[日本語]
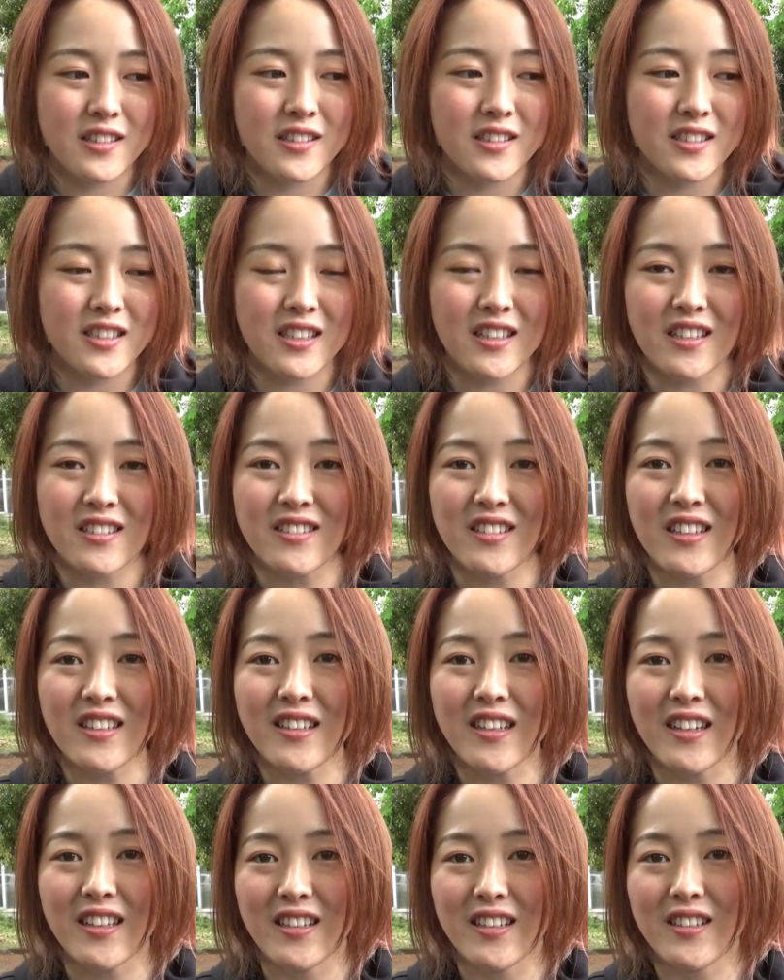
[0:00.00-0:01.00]
じゃなくなっ
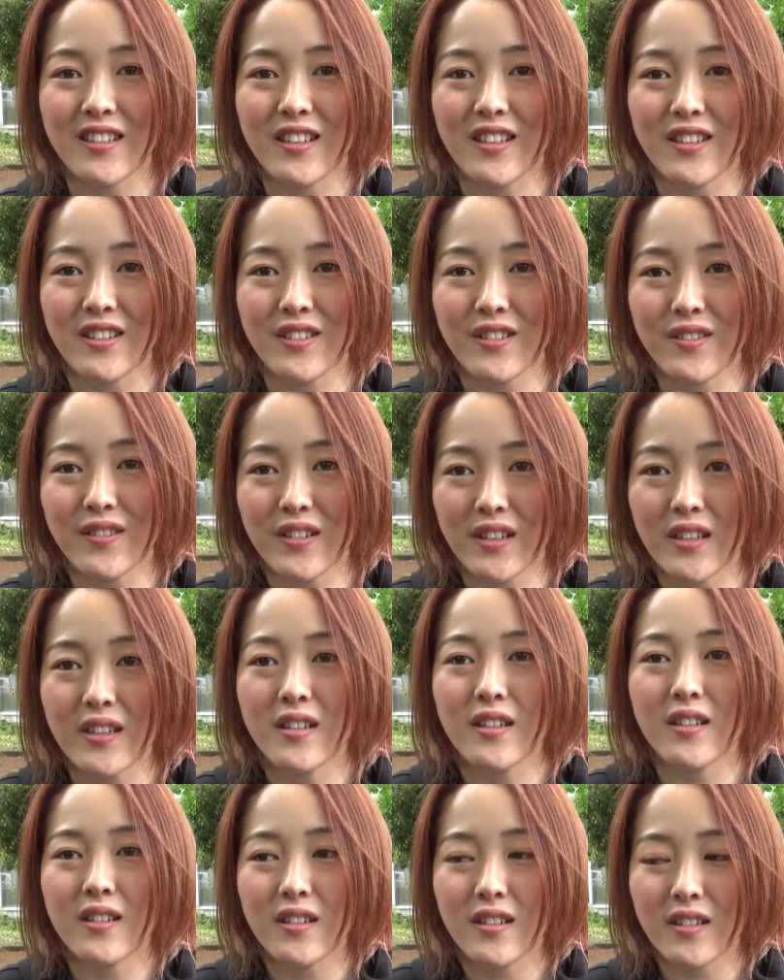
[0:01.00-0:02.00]
たかなっていうのは
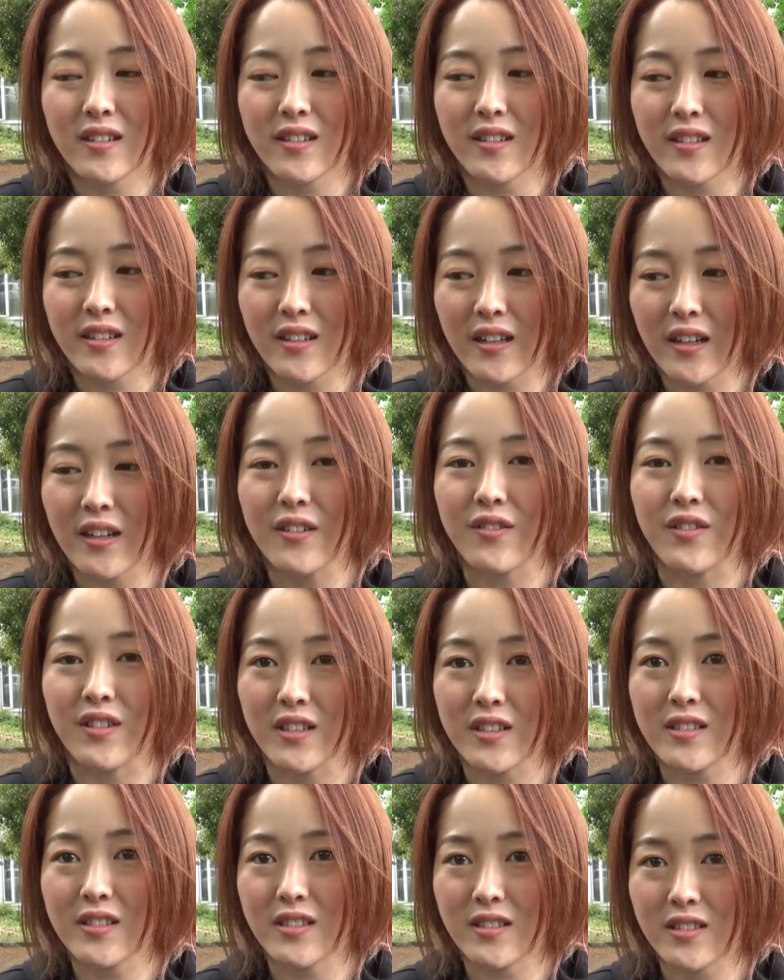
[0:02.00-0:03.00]
ありま
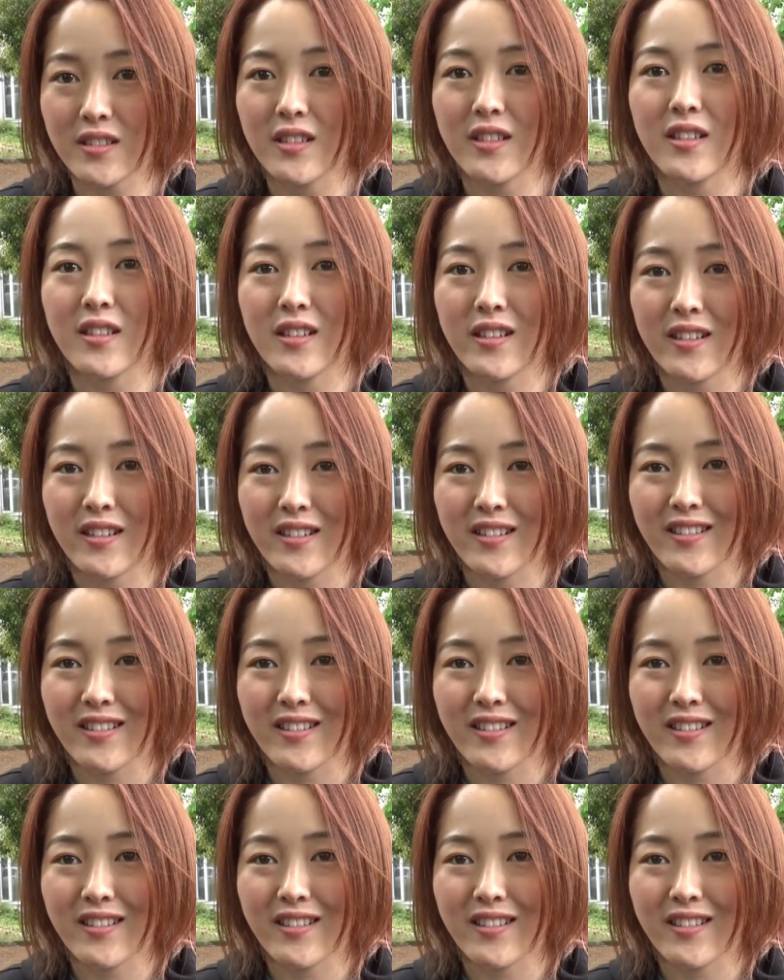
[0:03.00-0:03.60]
す、うん、なるほど